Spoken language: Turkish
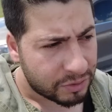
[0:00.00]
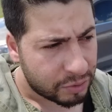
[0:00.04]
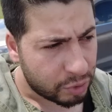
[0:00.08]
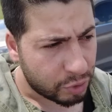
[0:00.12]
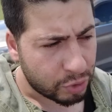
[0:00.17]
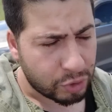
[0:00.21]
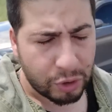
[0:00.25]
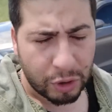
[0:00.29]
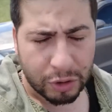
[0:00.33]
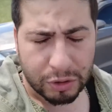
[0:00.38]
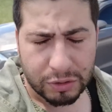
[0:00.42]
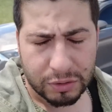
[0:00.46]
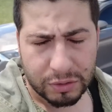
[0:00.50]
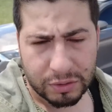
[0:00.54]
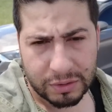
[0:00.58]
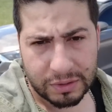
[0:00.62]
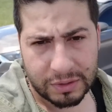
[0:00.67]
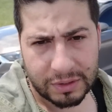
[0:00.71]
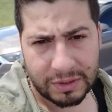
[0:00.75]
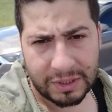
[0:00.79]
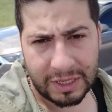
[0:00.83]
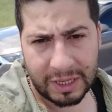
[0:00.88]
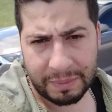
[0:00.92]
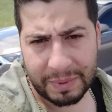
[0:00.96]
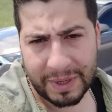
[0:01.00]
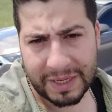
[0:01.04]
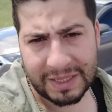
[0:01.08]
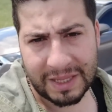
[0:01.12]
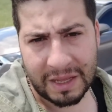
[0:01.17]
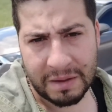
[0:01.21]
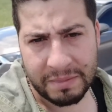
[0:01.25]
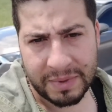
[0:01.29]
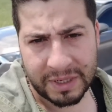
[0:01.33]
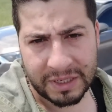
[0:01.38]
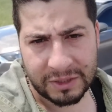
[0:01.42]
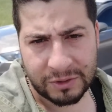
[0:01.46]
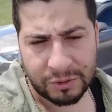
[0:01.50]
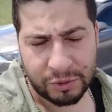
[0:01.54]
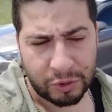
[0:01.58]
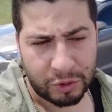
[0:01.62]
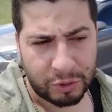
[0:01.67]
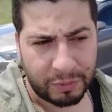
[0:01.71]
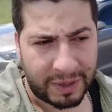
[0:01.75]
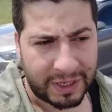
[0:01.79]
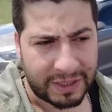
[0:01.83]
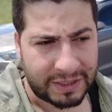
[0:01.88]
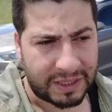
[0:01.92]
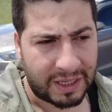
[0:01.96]
Tucson epeyden beri
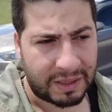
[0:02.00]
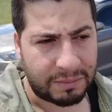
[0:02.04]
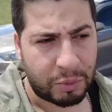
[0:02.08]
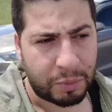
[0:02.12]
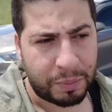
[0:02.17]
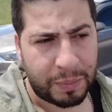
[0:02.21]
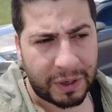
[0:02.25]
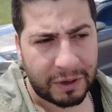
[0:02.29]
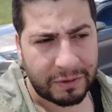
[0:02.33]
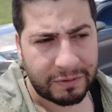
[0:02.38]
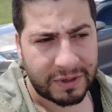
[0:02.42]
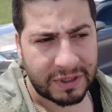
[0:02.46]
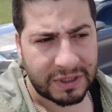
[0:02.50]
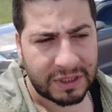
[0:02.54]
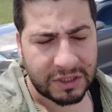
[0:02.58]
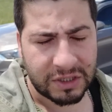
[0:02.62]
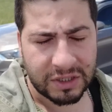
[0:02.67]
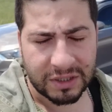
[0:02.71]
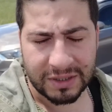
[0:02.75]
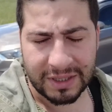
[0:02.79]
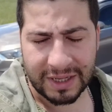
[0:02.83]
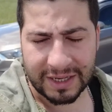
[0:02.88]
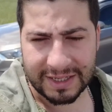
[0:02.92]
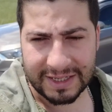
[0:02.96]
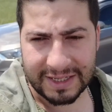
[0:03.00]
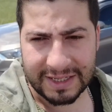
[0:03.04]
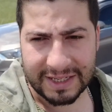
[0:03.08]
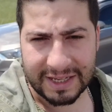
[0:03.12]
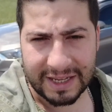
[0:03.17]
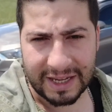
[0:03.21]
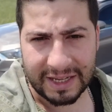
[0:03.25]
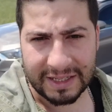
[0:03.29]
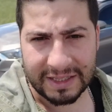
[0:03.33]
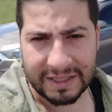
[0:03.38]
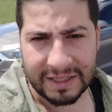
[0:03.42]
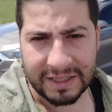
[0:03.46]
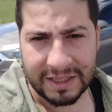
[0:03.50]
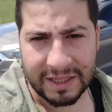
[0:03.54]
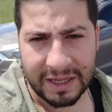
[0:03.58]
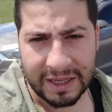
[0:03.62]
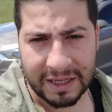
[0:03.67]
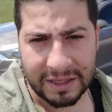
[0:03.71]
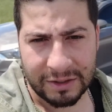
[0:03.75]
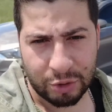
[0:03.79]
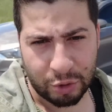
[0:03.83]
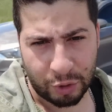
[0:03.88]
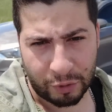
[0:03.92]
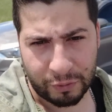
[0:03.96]
istiyordum. Hatta bu Power Edition'lar ilk
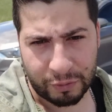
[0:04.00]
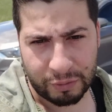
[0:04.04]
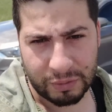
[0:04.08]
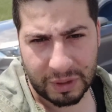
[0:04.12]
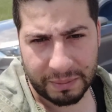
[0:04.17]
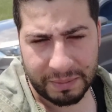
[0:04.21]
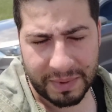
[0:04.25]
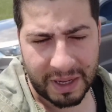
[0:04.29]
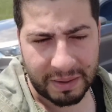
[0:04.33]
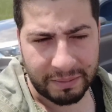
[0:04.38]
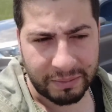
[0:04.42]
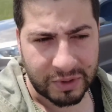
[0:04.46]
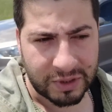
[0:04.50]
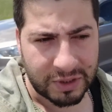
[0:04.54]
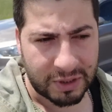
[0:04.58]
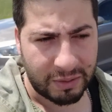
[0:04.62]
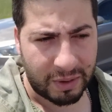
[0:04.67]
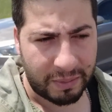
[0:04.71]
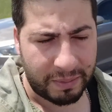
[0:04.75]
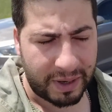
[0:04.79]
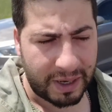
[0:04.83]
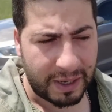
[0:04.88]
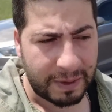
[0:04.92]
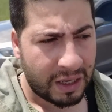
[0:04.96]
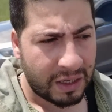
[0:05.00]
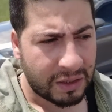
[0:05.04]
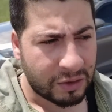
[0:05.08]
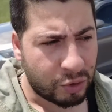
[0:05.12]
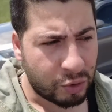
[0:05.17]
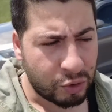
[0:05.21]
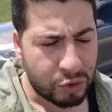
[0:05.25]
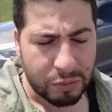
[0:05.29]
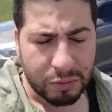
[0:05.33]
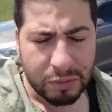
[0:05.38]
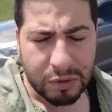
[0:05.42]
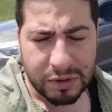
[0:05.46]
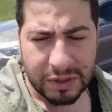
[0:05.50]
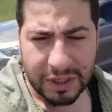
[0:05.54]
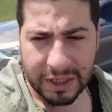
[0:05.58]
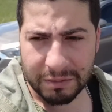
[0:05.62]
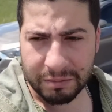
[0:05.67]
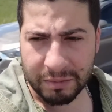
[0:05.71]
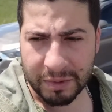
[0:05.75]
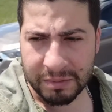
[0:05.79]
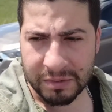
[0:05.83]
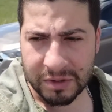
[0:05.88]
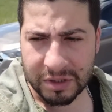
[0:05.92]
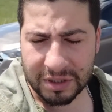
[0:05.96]
geldiğinde showroom'da beğenmiştim ama gücümüz
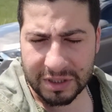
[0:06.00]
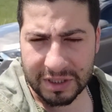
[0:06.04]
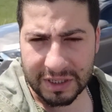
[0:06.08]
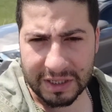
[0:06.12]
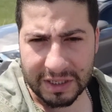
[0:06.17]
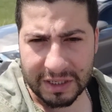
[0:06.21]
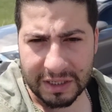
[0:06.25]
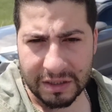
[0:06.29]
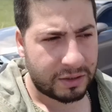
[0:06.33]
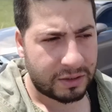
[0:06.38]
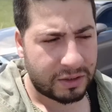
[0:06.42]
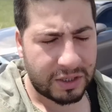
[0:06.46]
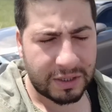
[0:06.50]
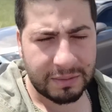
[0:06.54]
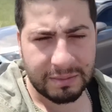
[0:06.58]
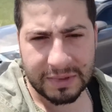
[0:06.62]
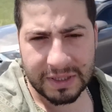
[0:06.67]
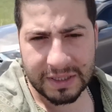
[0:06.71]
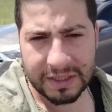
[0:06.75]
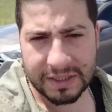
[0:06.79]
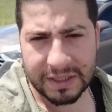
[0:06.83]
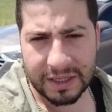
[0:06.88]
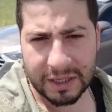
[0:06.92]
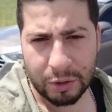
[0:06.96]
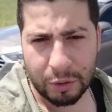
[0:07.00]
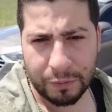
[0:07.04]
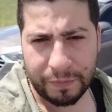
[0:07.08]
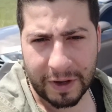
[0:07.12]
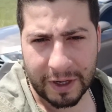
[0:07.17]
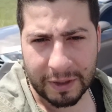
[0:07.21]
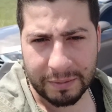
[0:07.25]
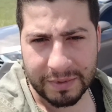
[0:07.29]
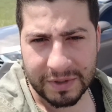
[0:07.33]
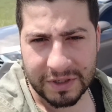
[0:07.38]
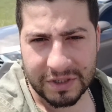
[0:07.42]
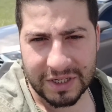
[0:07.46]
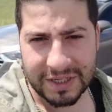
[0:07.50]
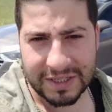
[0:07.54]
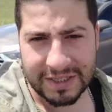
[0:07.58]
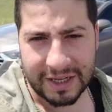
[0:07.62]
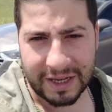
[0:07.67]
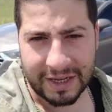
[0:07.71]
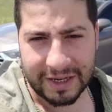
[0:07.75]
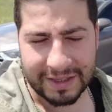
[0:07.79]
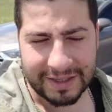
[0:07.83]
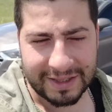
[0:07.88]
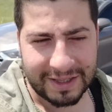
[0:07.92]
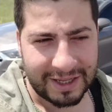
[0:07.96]
yetmemişti. Şimdi ise ufak bir
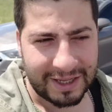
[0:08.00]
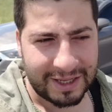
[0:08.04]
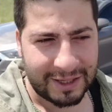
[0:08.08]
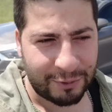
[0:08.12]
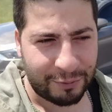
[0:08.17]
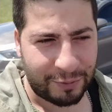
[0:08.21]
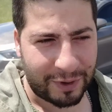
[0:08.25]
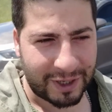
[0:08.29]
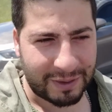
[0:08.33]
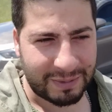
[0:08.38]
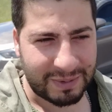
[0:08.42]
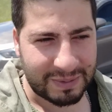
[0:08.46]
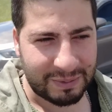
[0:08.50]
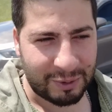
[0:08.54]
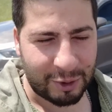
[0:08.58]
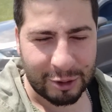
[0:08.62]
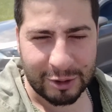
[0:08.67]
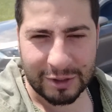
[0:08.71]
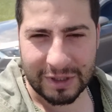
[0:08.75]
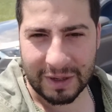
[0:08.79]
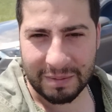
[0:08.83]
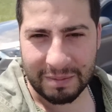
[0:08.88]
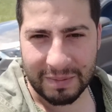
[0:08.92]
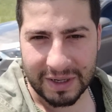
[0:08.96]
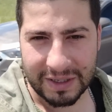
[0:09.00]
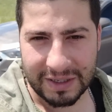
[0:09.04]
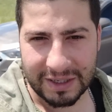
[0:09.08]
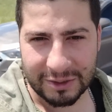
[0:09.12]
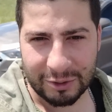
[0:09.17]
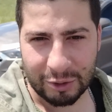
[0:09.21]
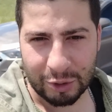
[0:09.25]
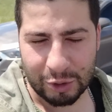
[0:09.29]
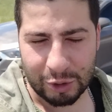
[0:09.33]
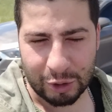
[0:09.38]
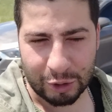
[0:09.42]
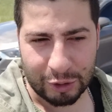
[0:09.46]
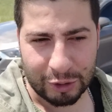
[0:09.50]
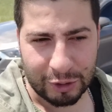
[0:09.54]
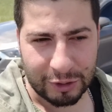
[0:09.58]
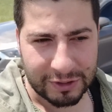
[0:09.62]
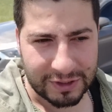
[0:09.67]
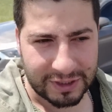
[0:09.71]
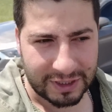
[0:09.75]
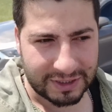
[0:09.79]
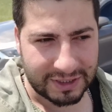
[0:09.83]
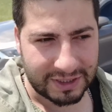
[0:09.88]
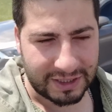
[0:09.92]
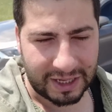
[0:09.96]
cesaretle, ufak bir borçlanmayla Tucson'u
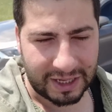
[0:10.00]
satın